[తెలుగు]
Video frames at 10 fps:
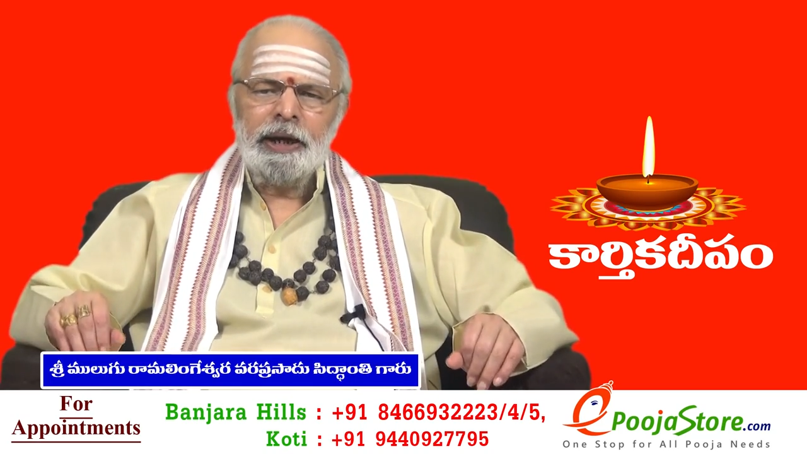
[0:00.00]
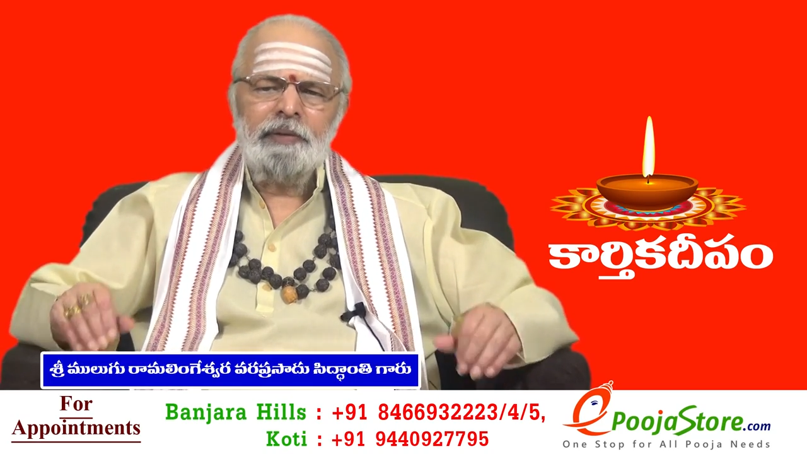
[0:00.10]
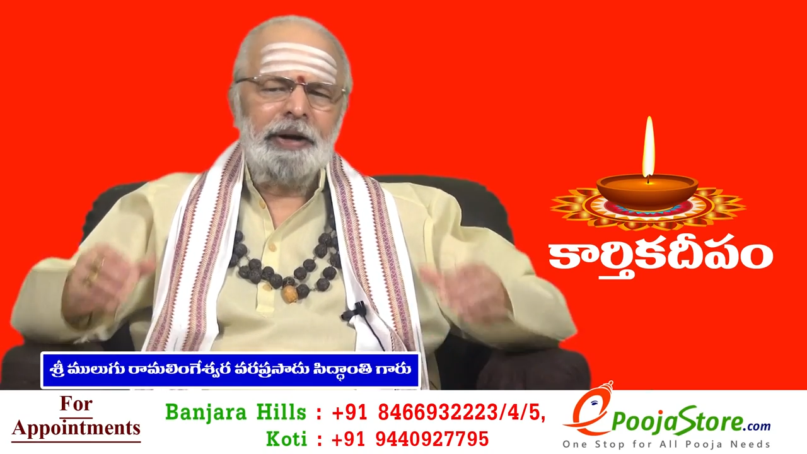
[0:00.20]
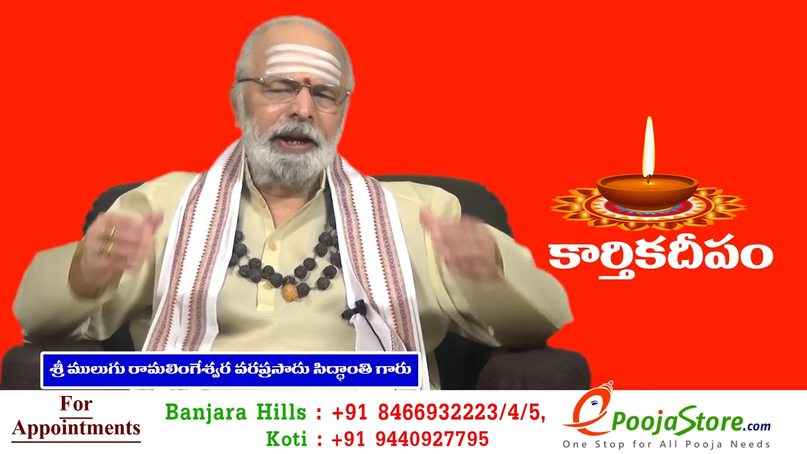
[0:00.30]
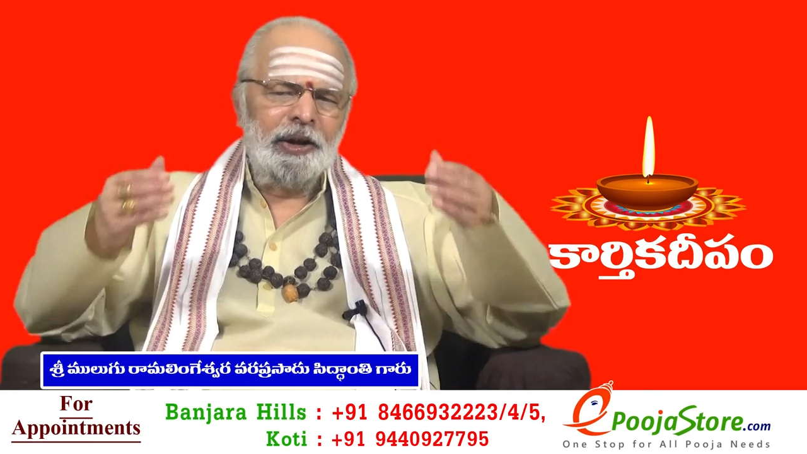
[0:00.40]

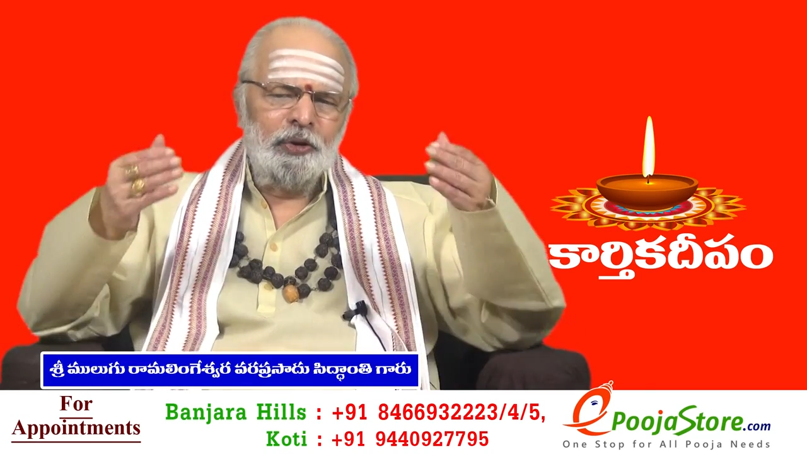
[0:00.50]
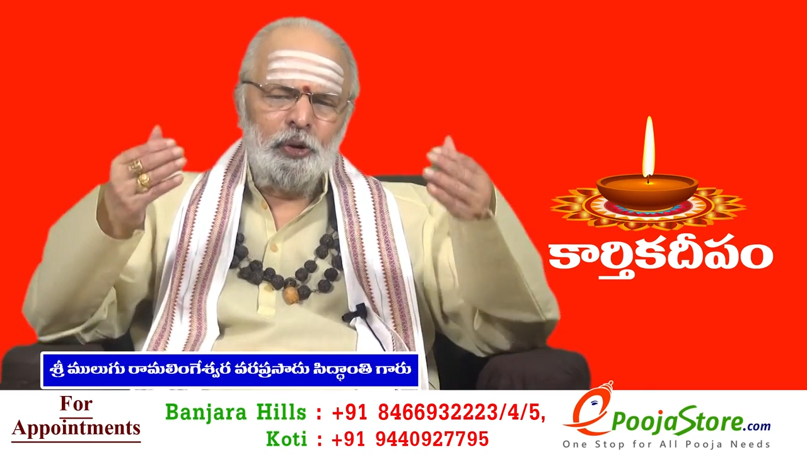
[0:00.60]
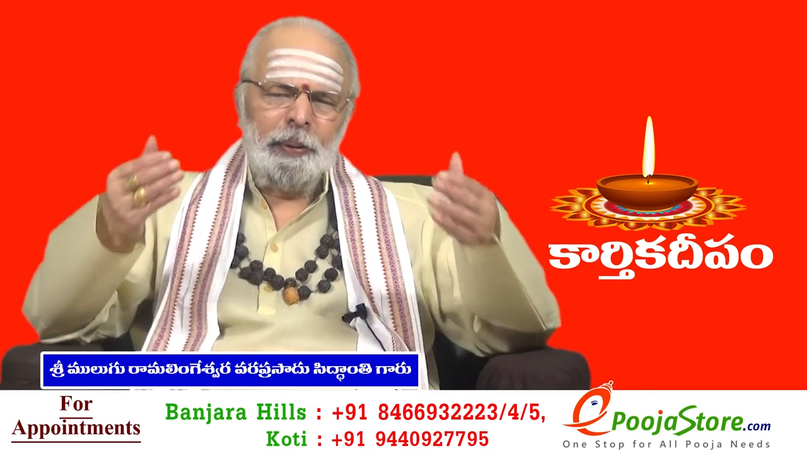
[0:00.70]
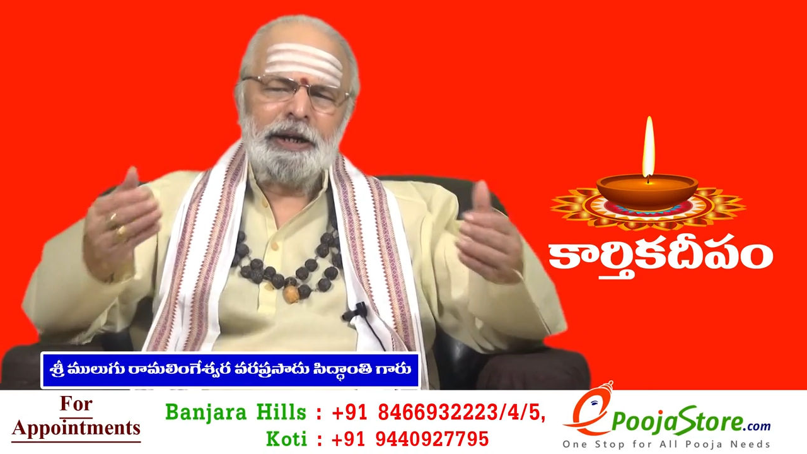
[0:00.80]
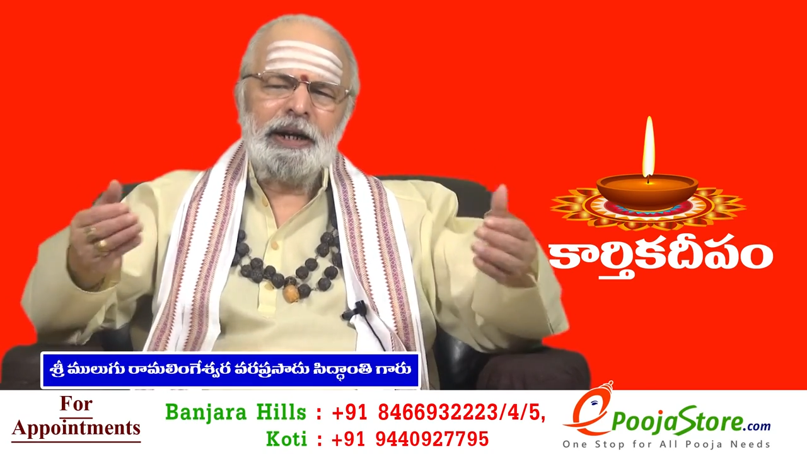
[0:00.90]
ఇవన్నీ
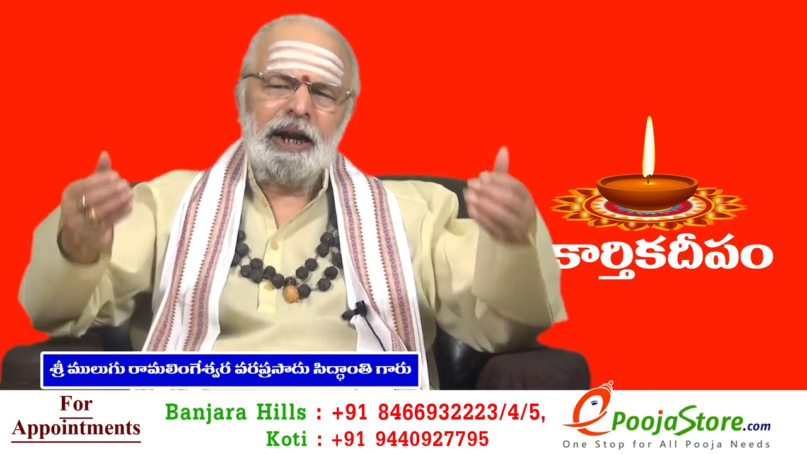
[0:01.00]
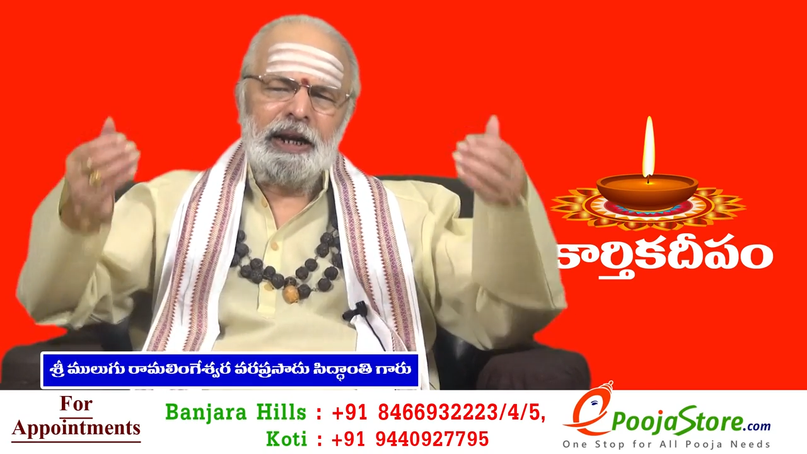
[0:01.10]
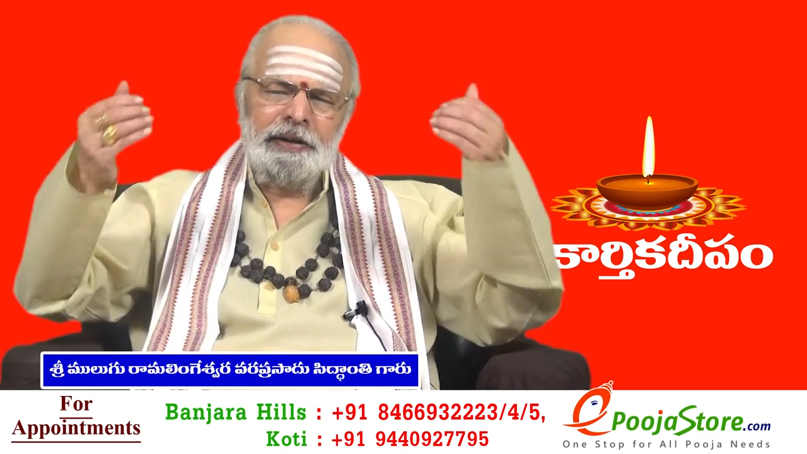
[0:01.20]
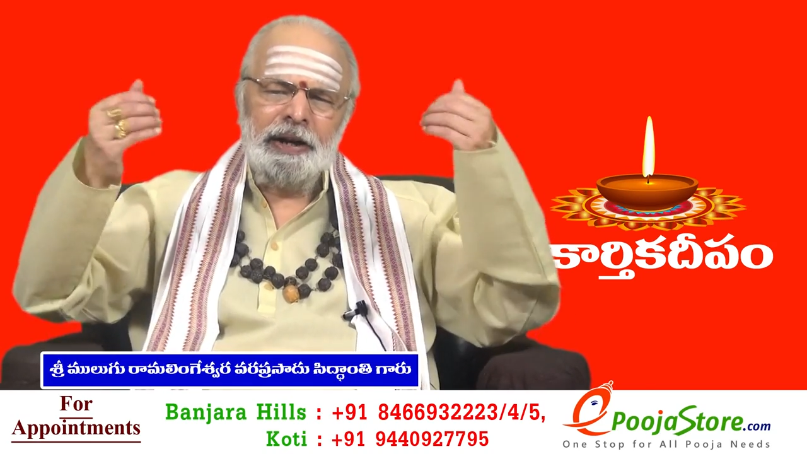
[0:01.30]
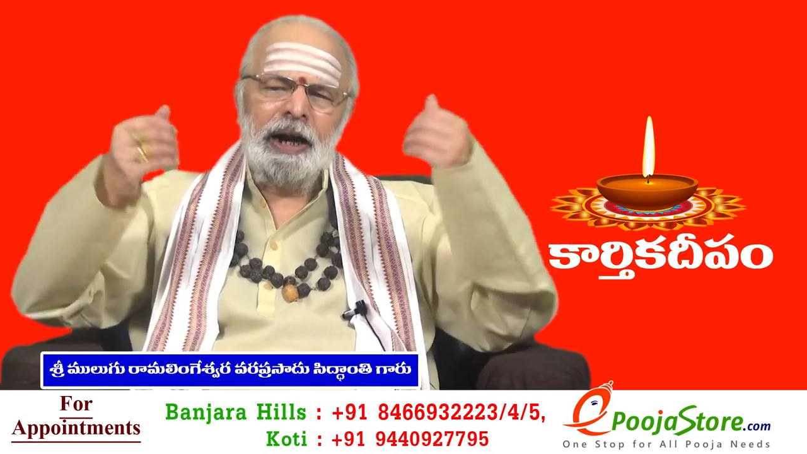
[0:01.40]
ఎందుకు బయటికి
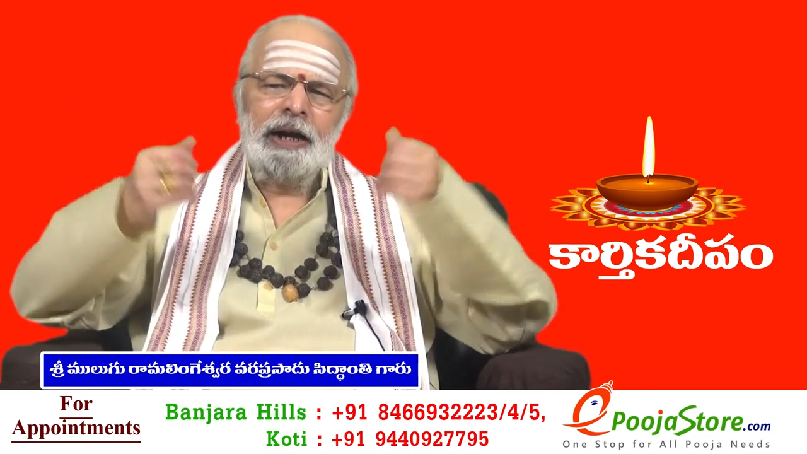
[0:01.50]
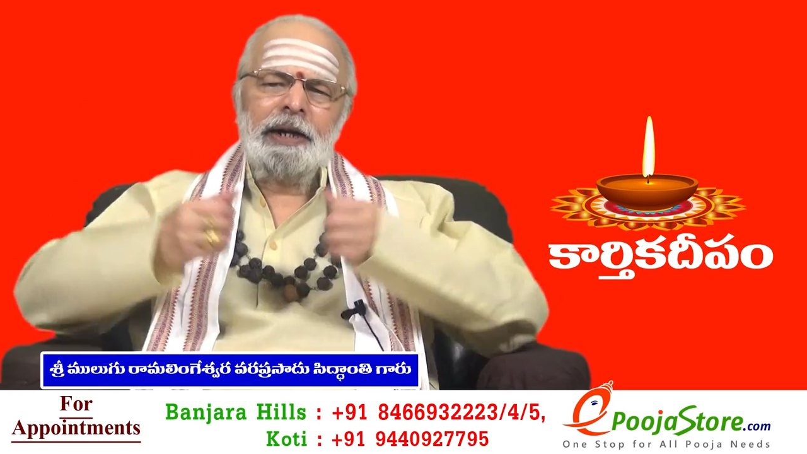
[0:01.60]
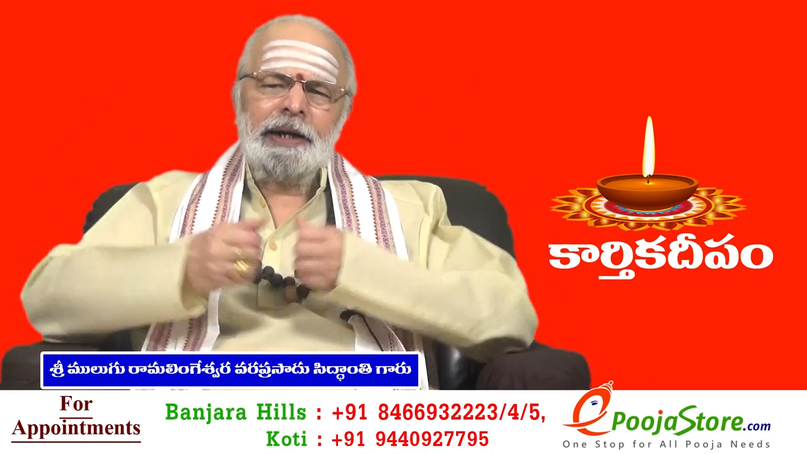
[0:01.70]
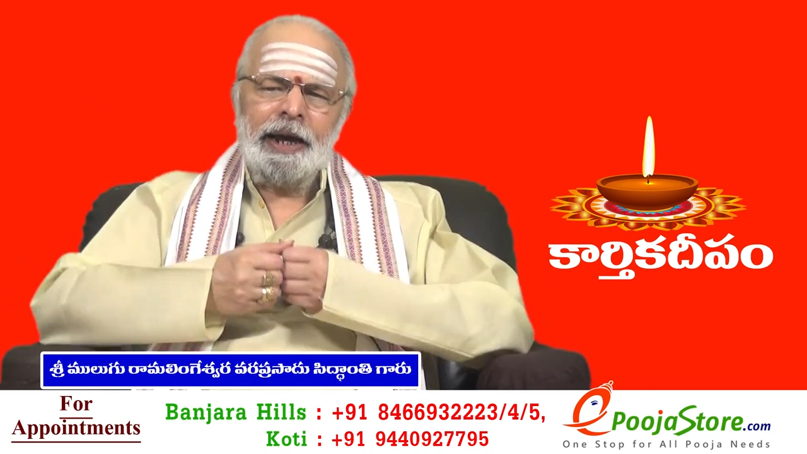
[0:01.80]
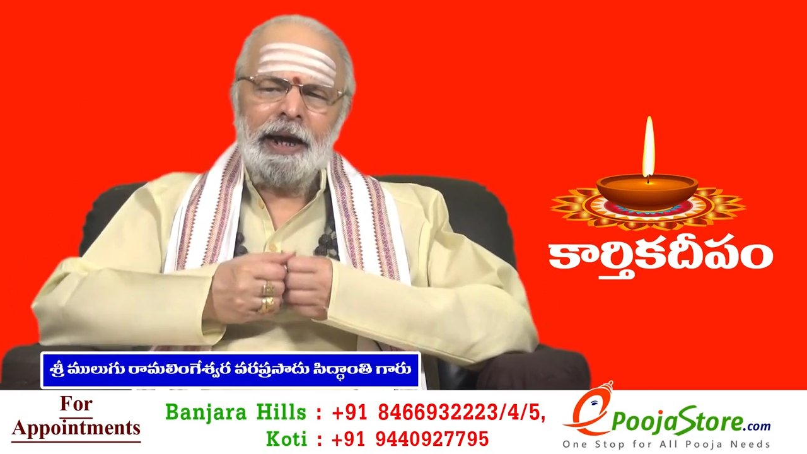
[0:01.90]
రాలేదు
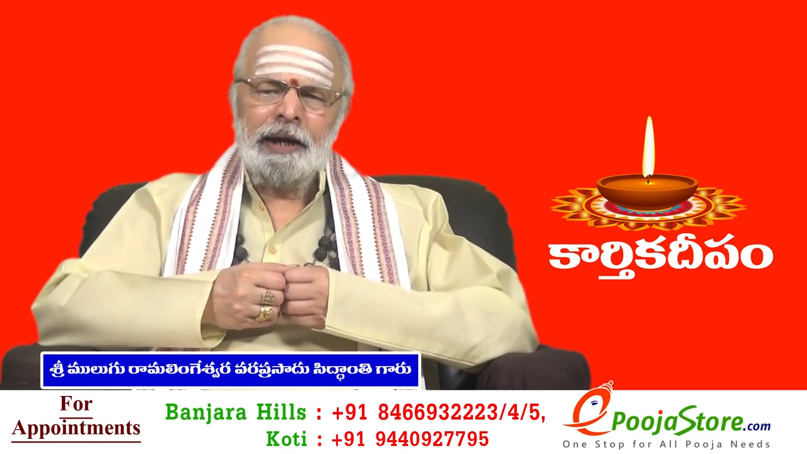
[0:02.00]
ఇన్నాళ్ళంటే